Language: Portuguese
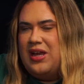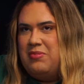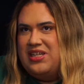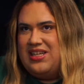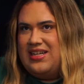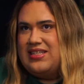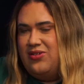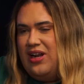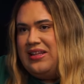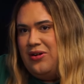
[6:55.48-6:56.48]
a minha
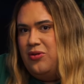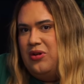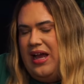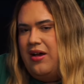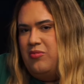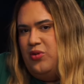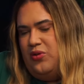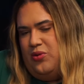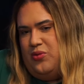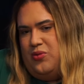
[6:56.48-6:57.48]
geração está num lugar
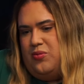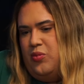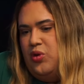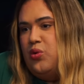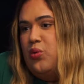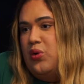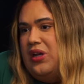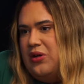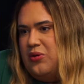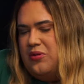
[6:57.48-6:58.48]
muito, muito
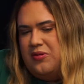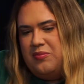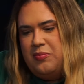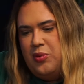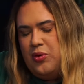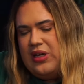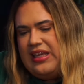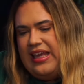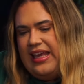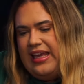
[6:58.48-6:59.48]
único,
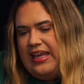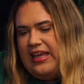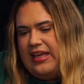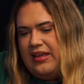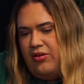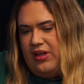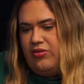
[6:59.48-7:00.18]
porque eu tenho